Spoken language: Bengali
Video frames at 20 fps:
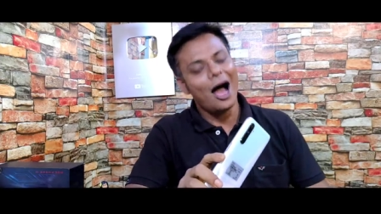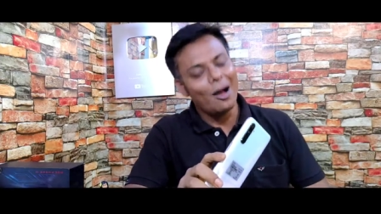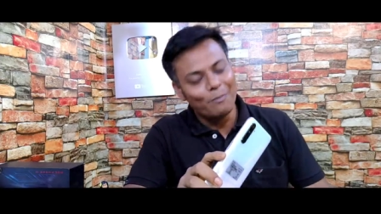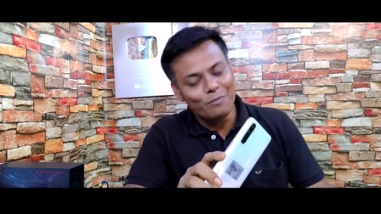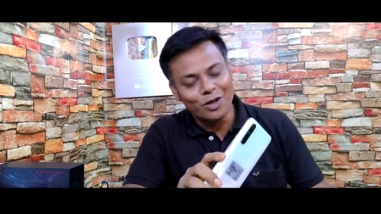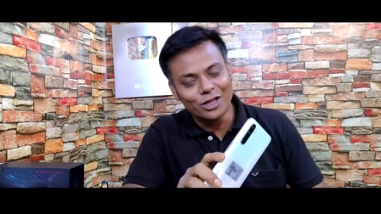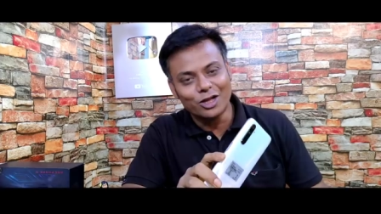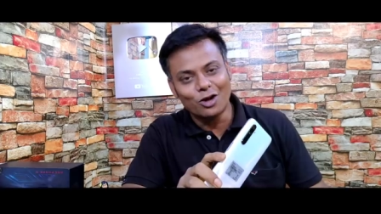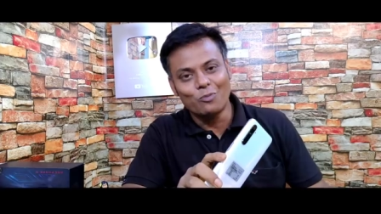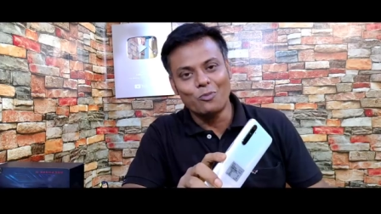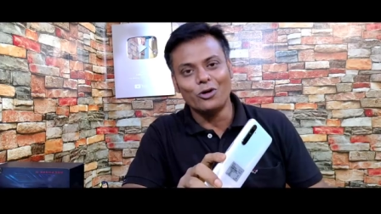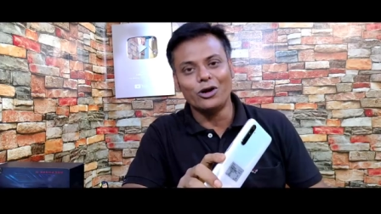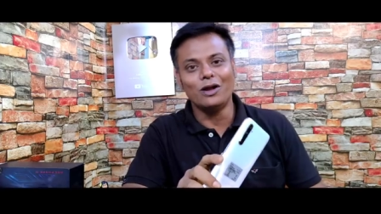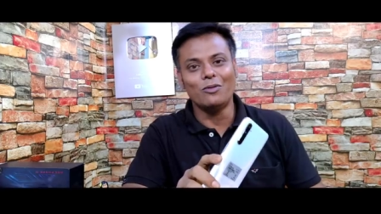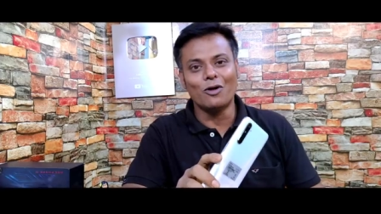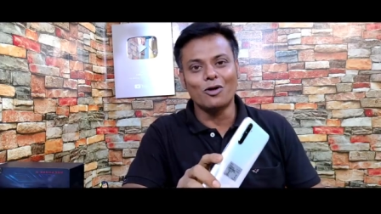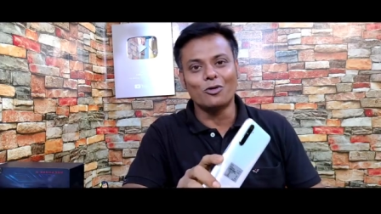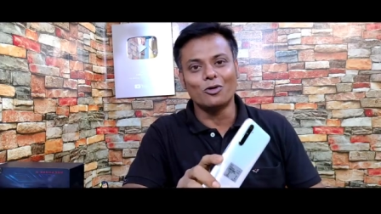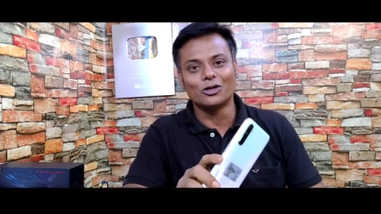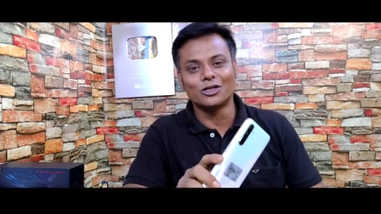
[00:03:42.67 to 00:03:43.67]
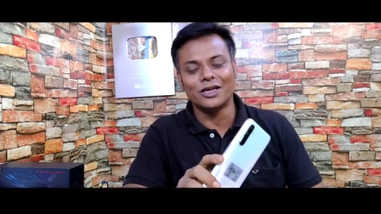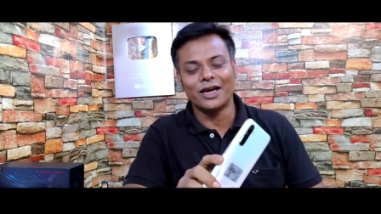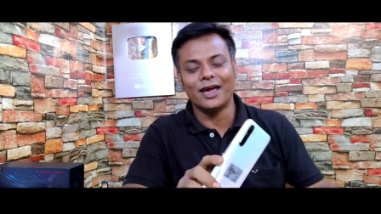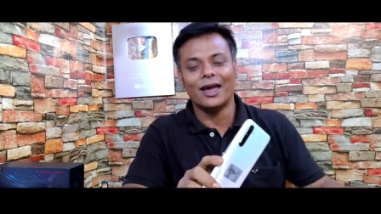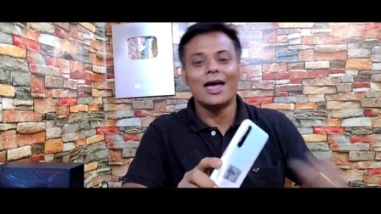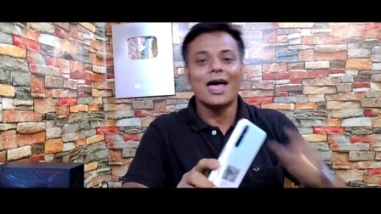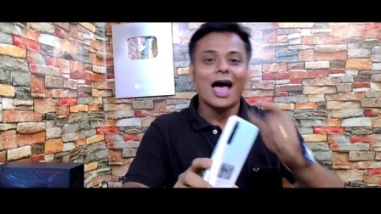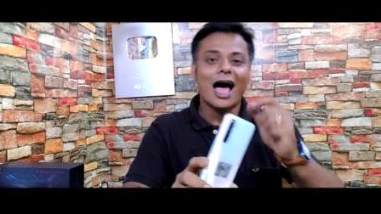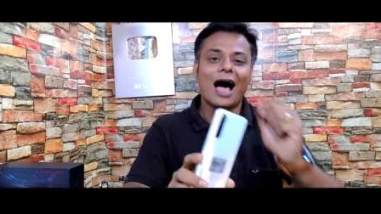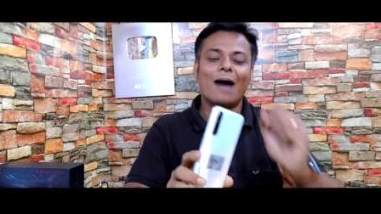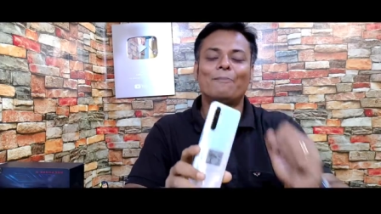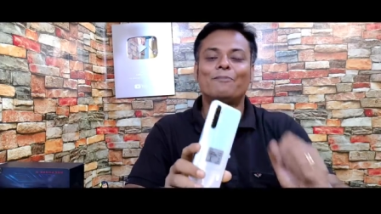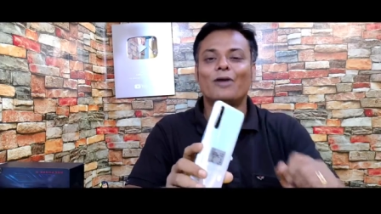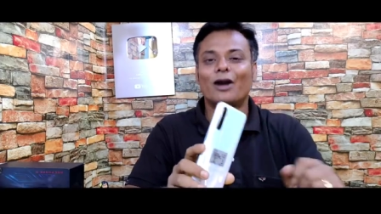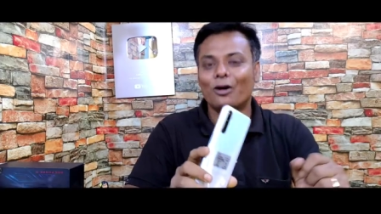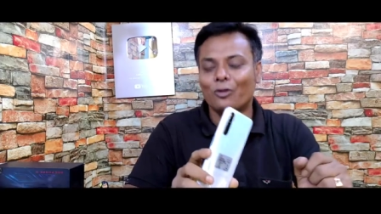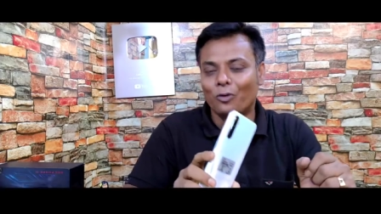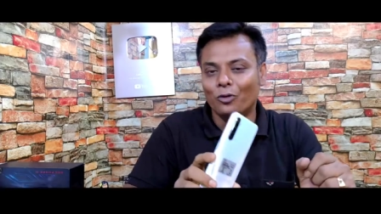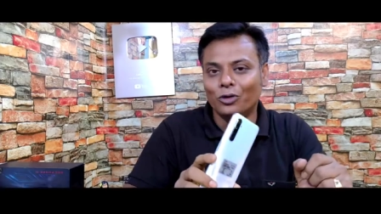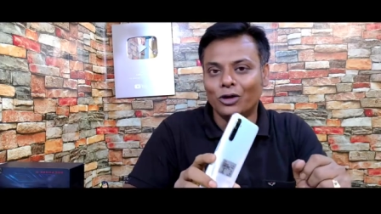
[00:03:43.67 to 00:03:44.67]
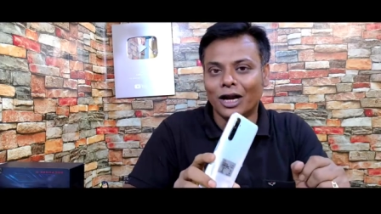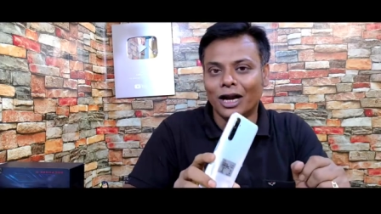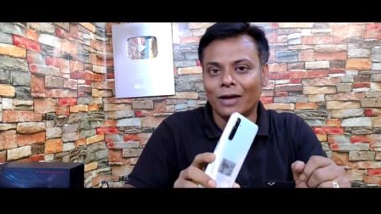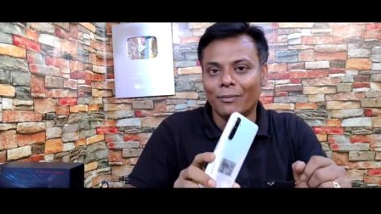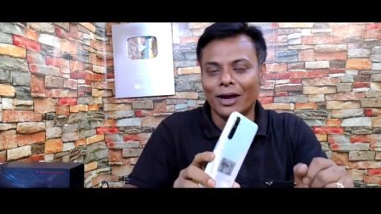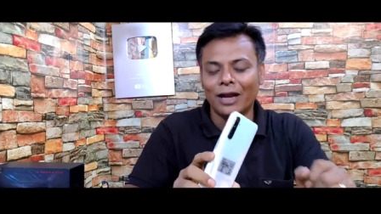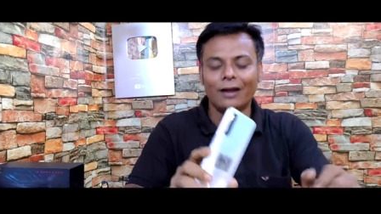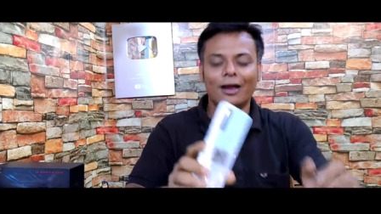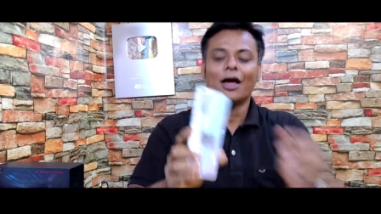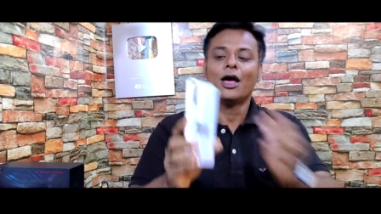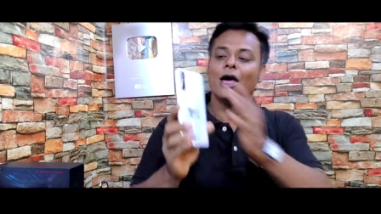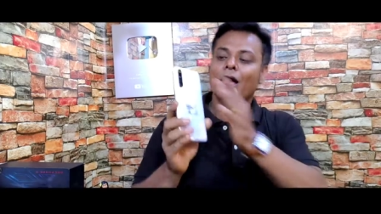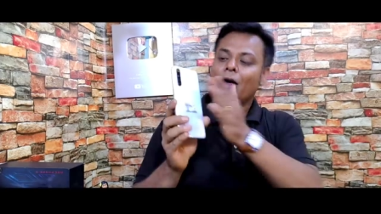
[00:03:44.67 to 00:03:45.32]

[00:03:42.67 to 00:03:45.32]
আপনাদের উপর নির্ভর করছে আপনারা কোনটা নেবেন